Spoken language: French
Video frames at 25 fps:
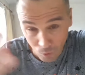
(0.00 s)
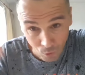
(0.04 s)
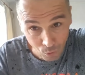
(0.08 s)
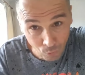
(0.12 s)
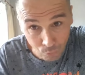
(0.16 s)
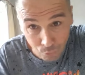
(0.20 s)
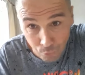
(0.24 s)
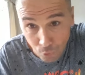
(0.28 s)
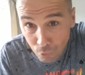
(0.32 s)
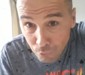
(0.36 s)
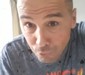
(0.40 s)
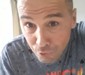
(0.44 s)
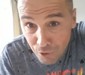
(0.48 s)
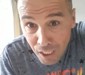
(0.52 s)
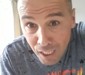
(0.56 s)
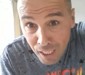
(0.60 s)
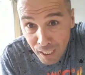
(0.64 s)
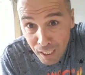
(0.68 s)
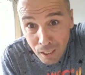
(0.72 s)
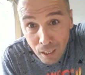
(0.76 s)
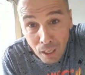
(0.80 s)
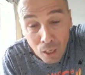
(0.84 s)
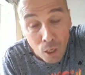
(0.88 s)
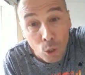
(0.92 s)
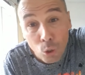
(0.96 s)
Vous
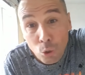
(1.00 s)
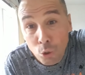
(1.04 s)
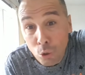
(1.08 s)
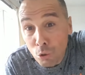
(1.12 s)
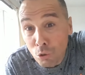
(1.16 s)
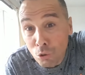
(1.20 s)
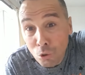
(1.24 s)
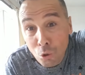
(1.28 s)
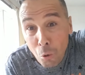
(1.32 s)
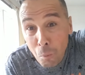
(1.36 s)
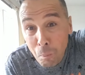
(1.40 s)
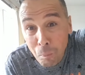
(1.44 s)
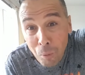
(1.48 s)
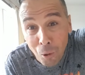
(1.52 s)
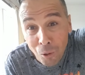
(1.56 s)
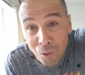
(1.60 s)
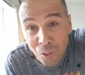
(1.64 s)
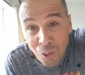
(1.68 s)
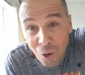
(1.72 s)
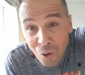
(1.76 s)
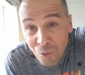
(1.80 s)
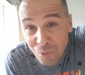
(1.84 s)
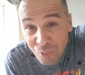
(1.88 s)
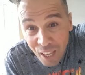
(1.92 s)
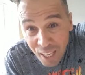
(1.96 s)
venez jusqu'au port
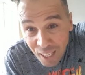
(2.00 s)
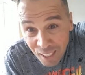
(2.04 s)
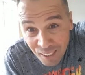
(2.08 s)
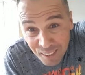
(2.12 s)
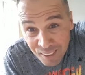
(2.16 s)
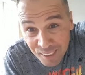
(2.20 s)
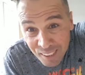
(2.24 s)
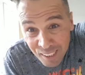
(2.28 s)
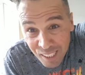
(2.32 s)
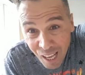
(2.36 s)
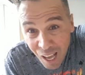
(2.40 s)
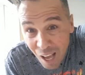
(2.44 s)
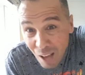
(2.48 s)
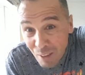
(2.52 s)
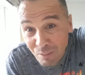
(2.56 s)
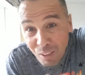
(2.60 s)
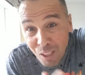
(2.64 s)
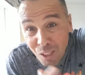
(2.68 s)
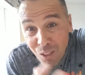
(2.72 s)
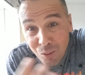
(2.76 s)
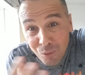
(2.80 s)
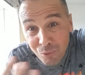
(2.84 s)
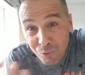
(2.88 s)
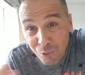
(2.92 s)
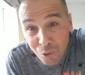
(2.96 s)
d'Anvers
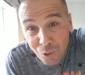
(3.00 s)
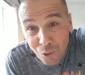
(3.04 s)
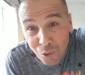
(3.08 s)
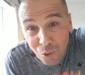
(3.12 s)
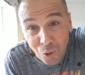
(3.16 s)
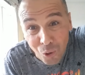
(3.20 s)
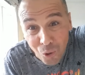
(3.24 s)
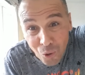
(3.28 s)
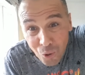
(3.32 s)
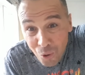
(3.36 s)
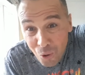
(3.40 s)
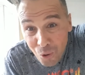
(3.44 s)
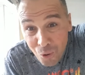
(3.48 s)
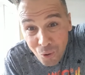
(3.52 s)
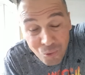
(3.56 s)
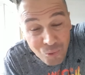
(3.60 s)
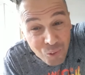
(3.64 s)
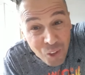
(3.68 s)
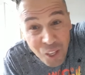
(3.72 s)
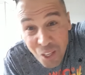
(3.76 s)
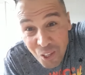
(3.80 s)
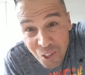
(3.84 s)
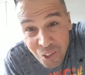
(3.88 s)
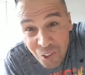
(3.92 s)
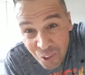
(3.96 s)
avec votre euh,
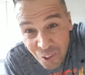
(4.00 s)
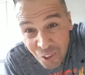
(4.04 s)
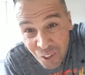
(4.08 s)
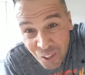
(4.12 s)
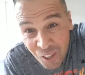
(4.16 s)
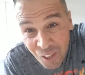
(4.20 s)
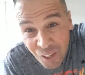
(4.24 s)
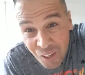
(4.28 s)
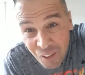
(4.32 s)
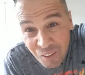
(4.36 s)
véhicule.